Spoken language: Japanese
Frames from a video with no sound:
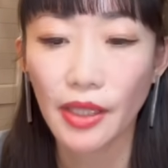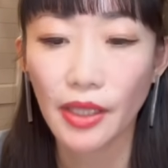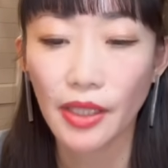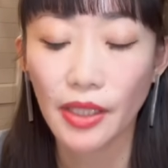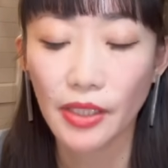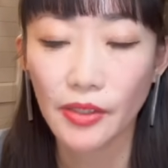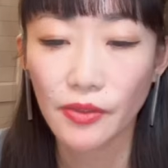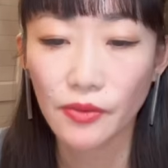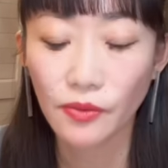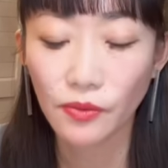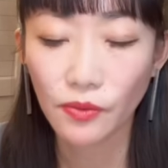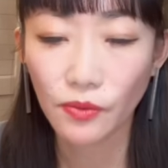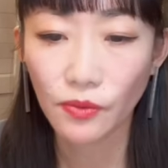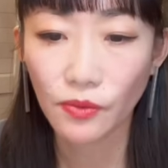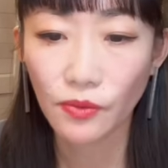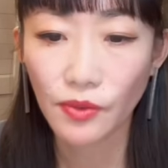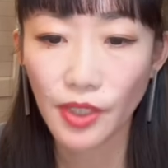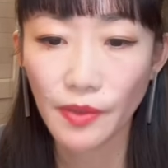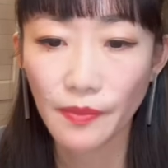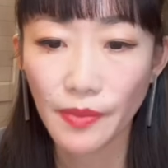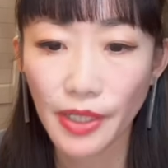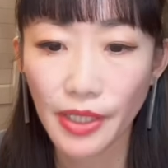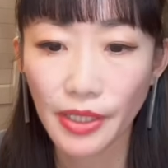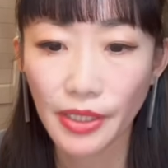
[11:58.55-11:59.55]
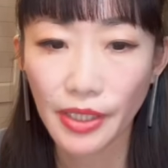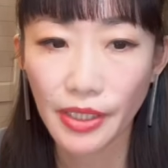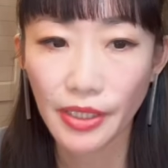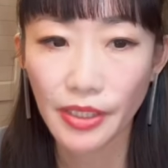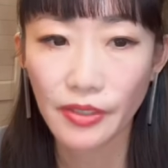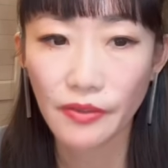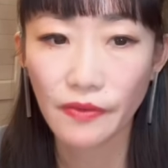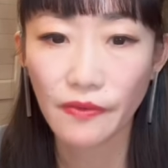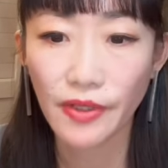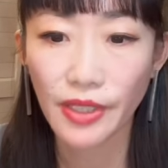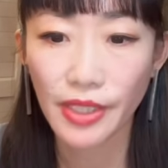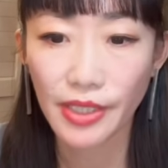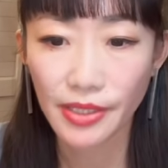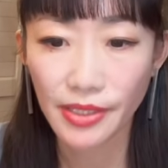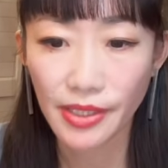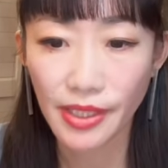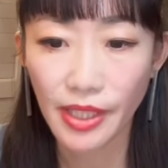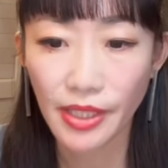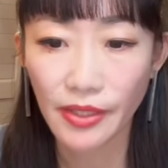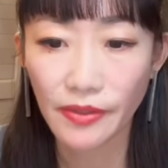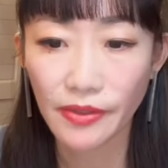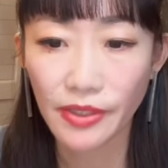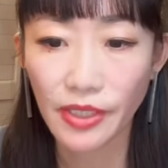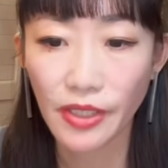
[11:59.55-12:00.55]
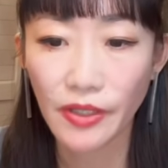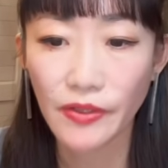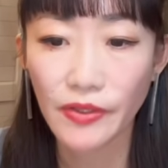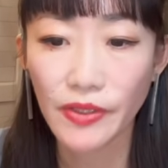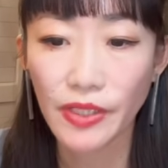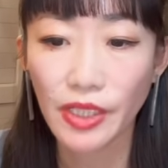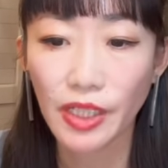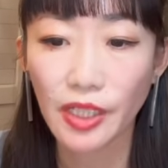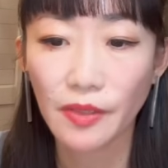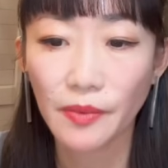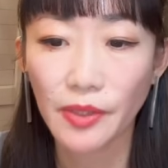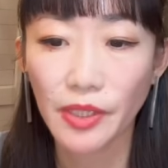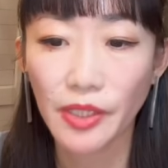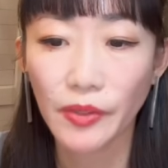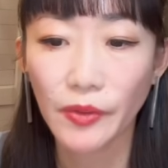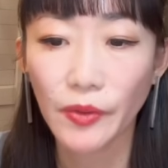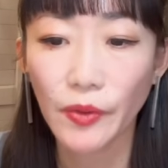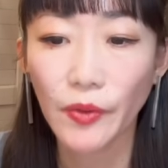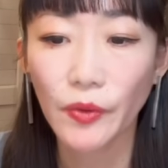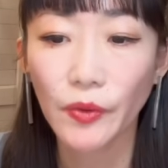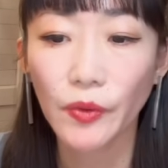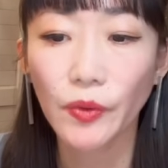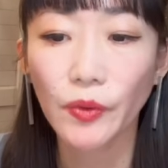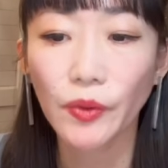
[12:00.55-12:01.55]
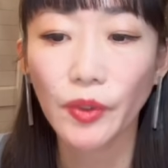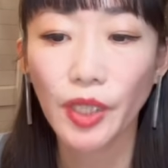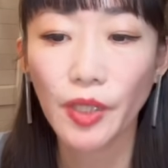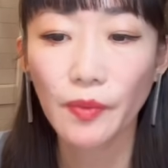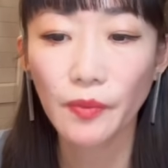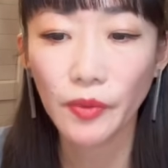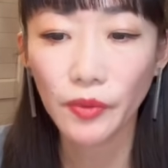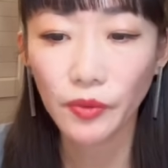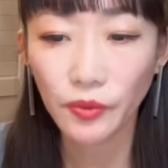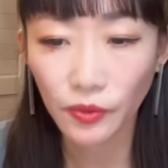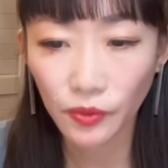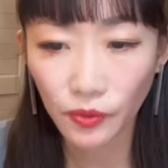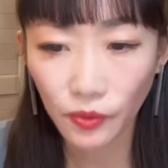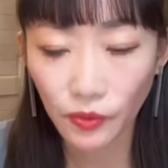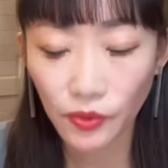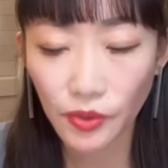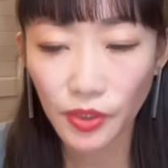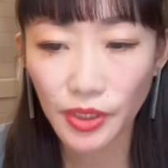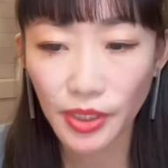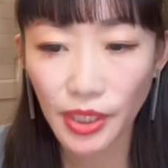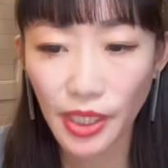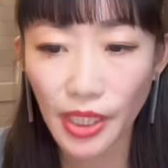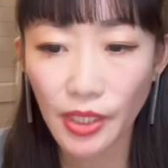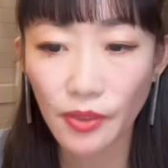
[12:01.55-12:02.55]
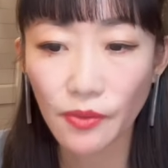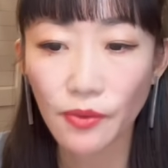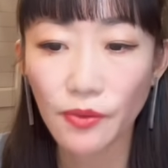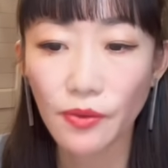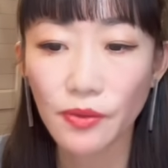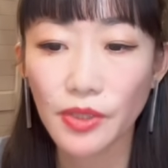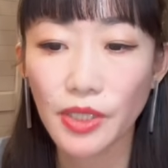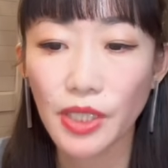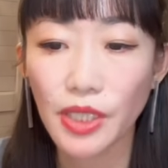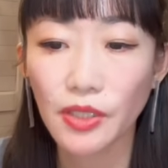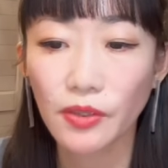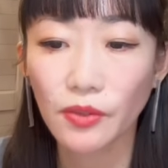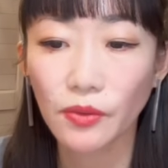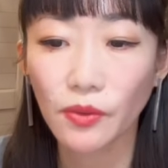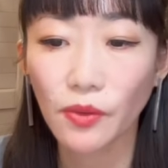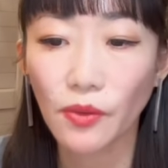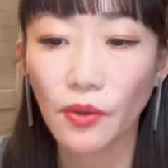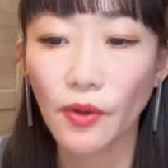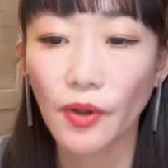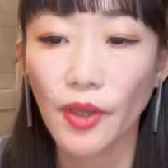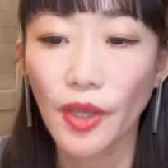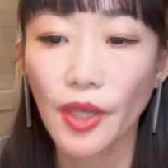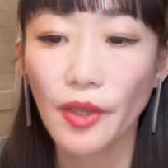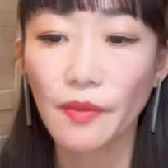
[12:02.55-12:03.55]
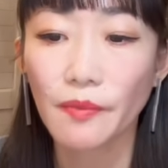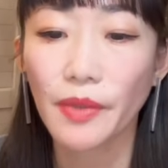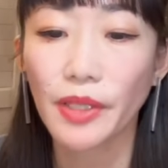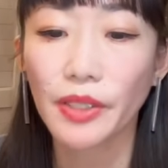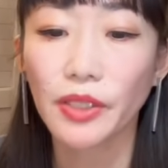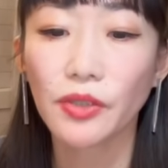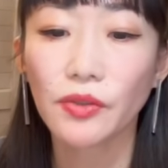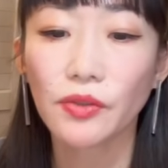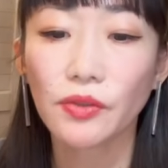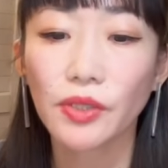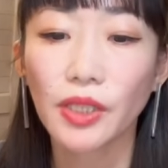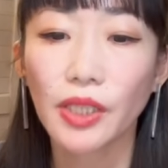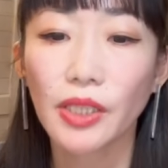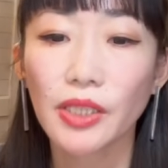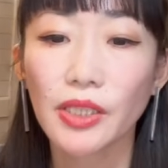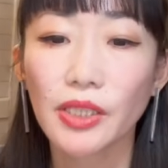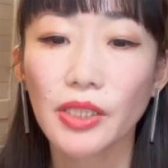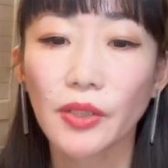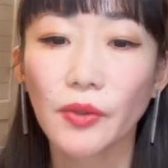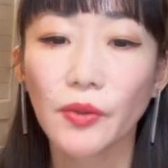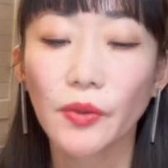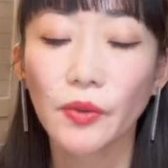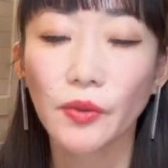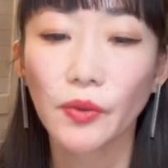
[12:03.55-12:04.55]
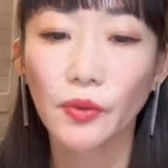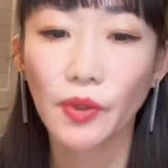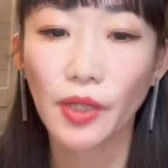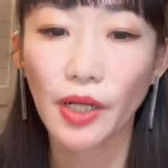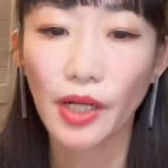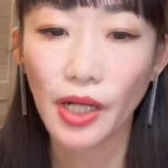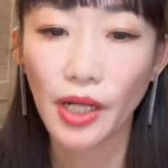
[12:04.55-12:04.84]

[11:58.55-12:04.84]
えー、その上、バイデン氏は以前、サウジアラビアをのけ者として公然と、まあ、求断したことが